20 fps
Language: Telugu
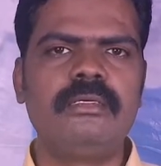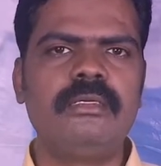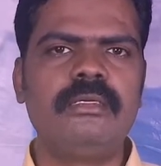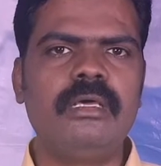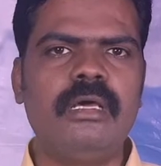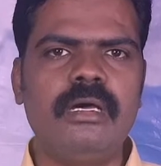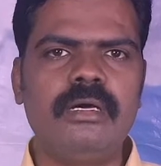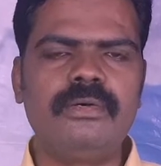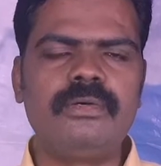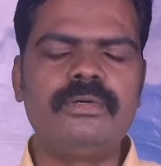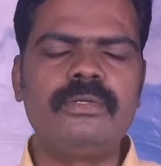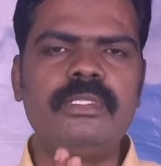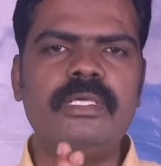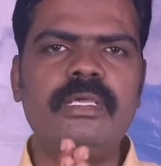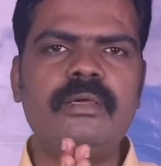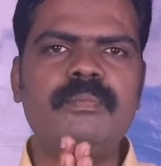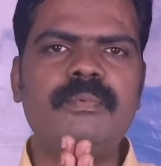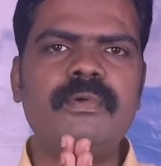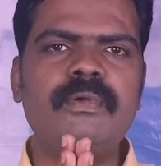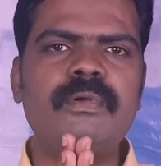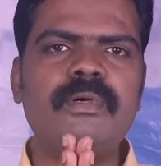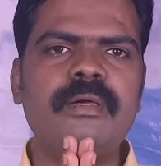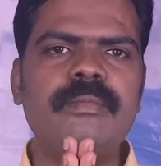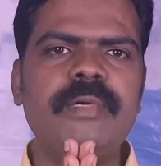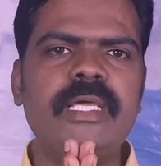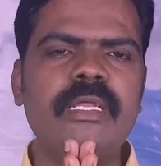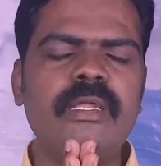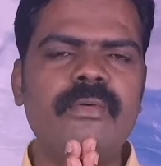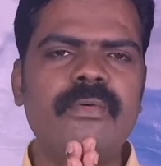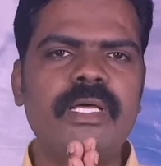నా
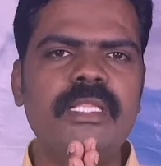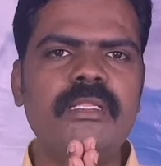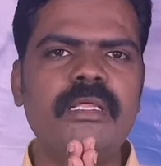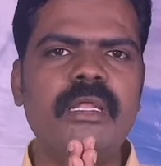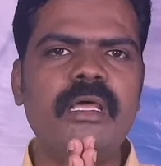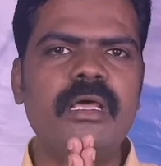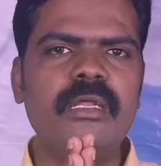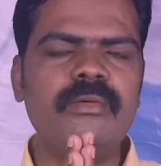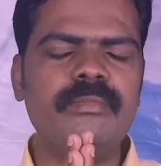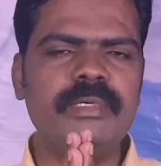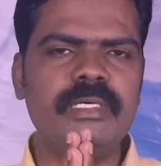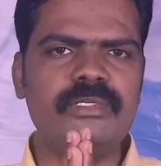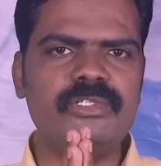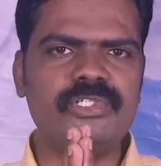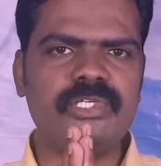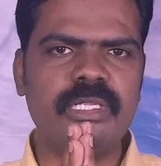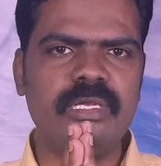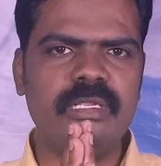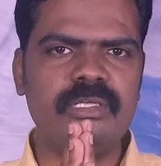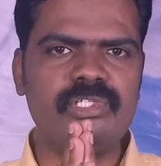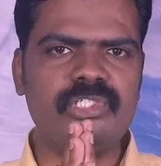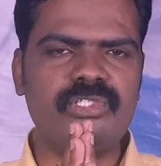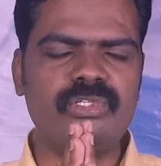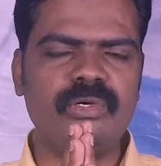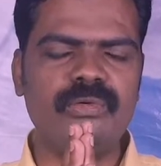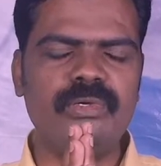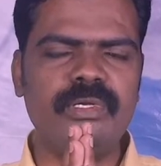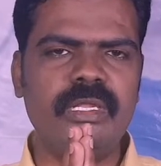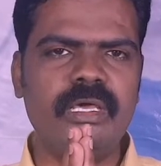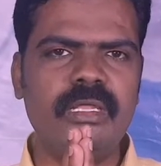హృదయపూర్వకమైన వందనాలు మీకు చెల్లిస్తూ
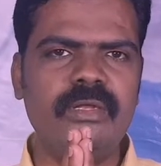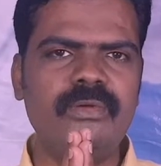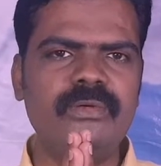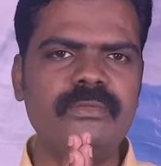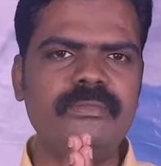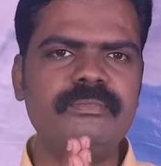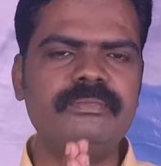ఉన్నాను